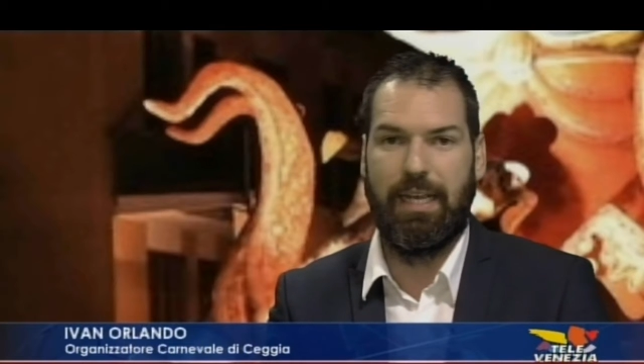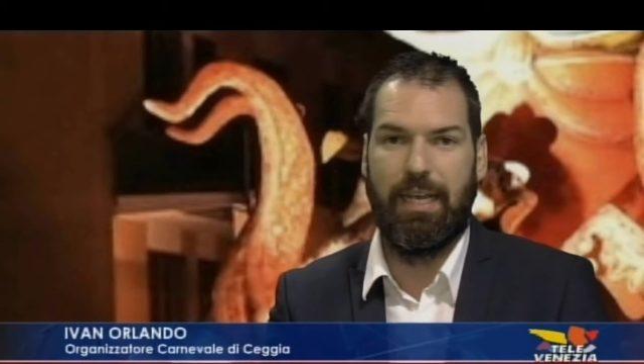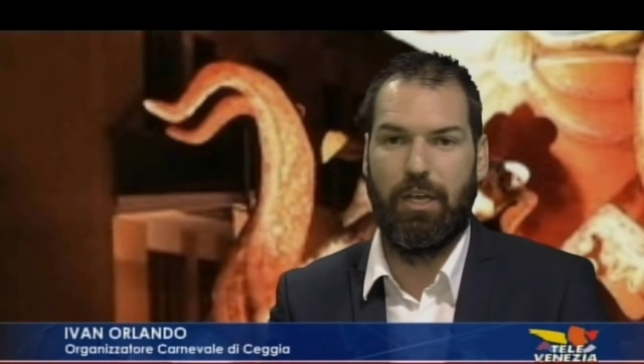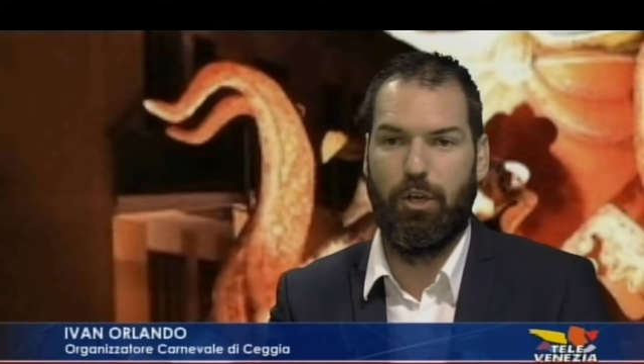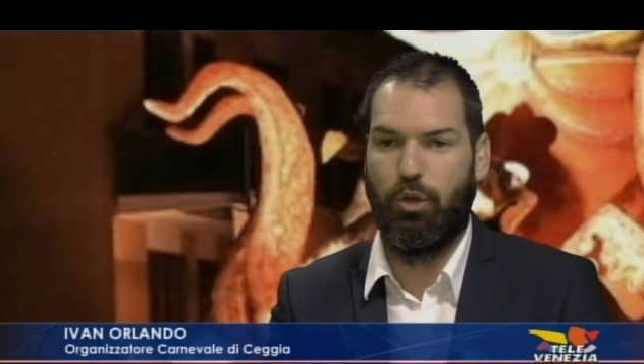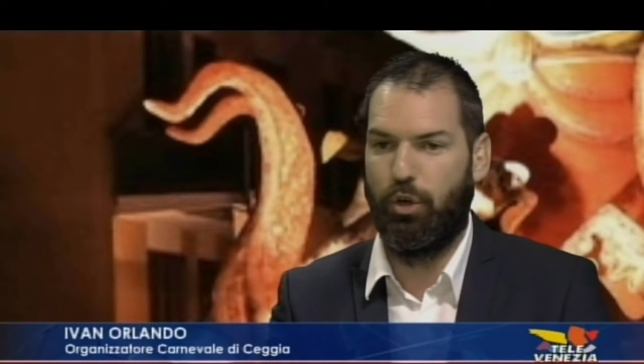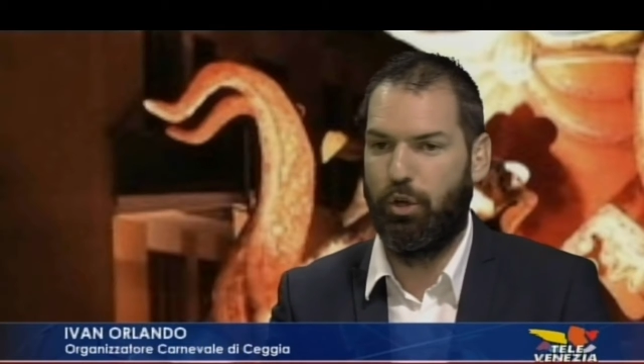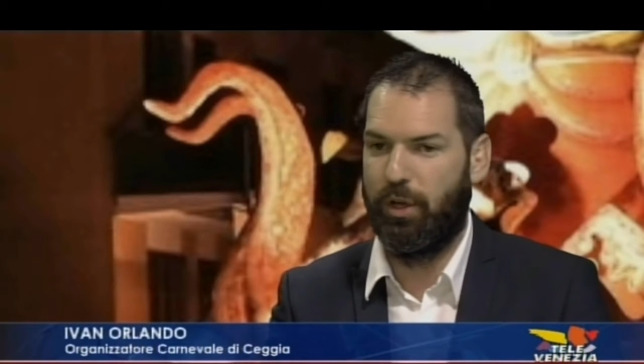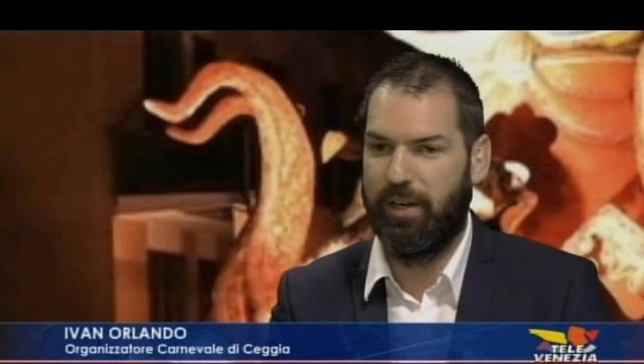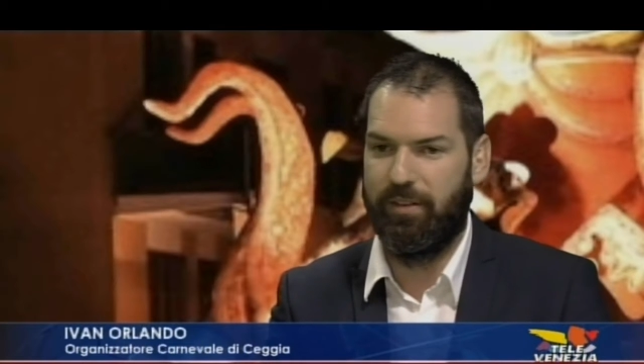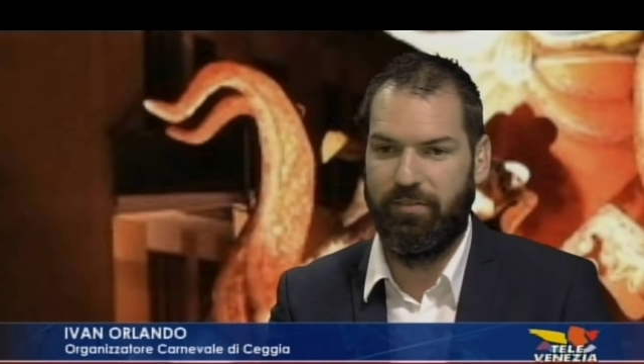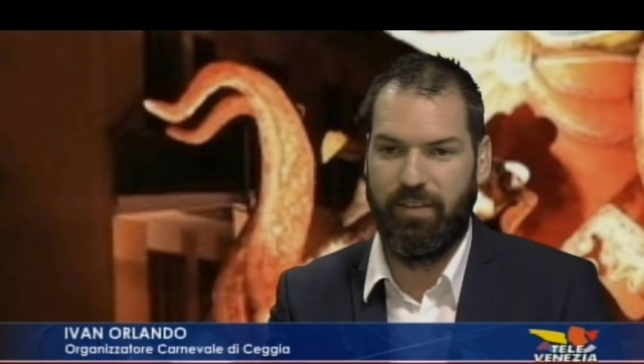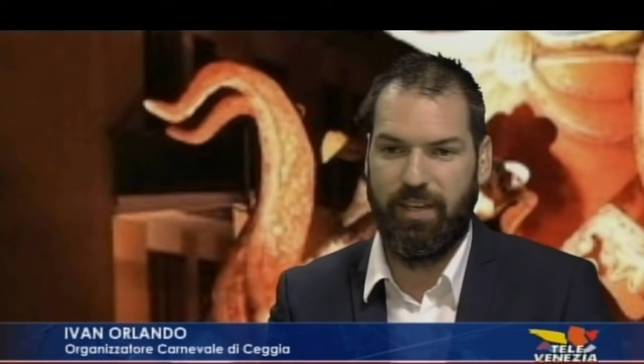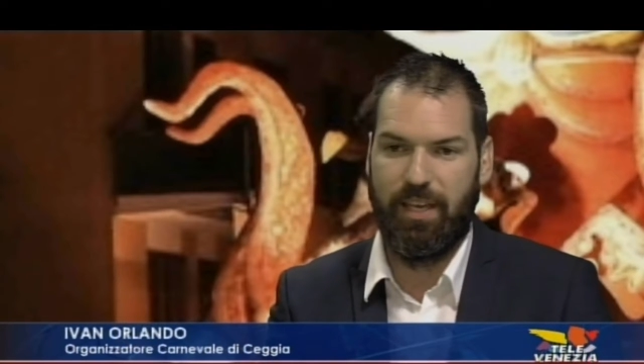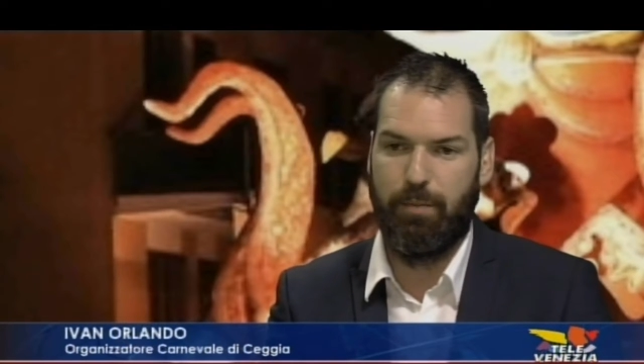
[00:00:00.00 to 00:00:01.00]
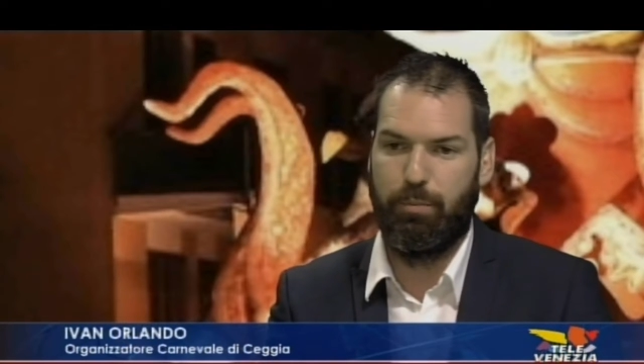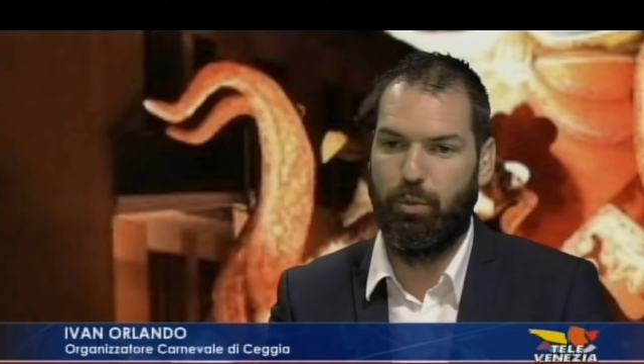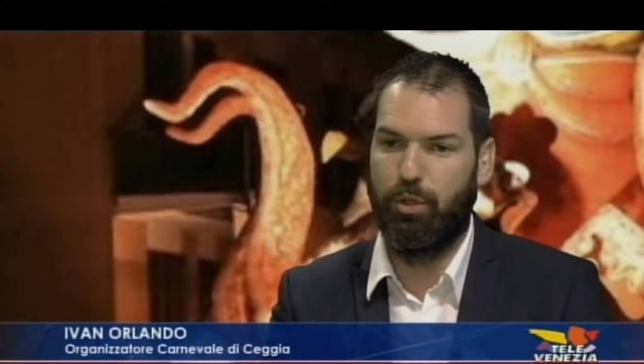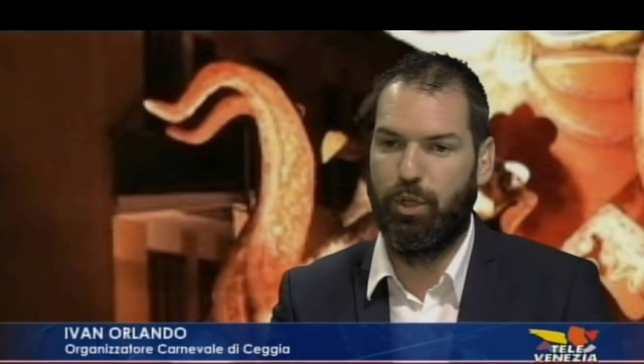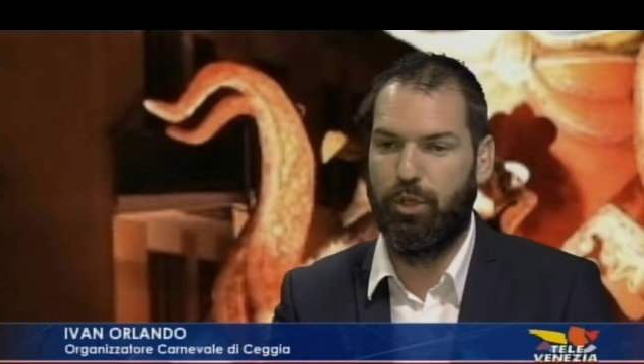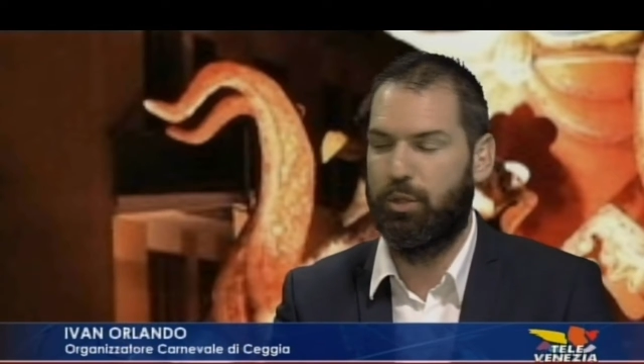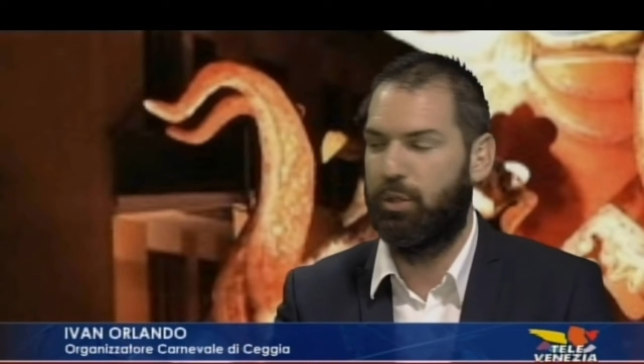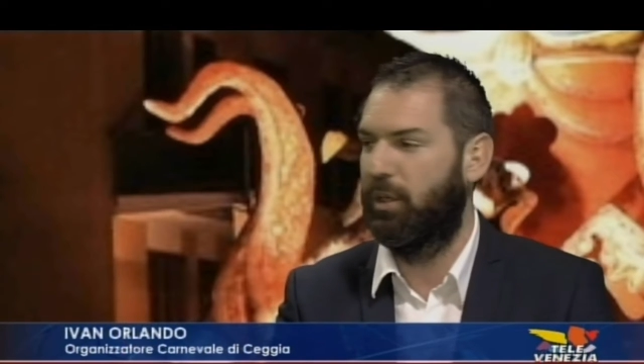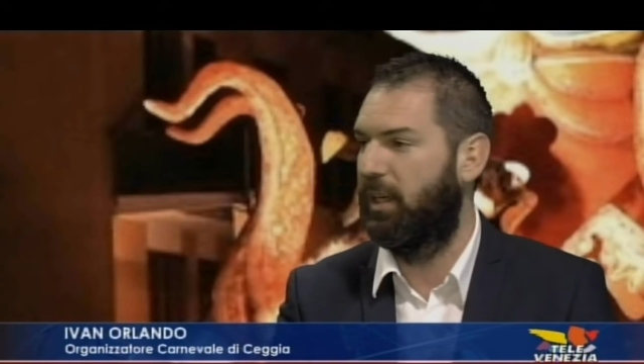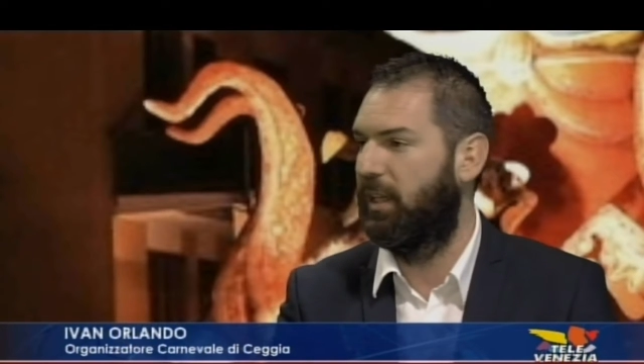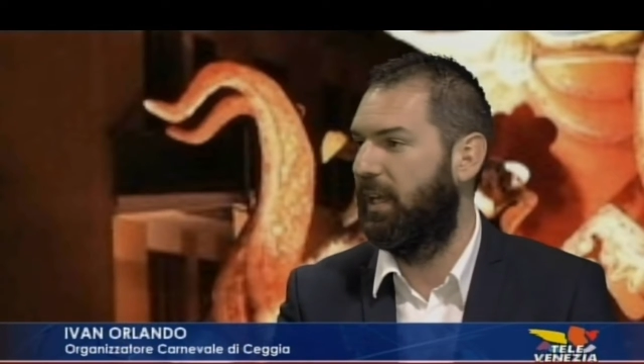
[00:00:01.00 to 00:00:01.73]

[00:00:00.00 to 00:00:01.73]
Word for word: delle coreografie piuttosto che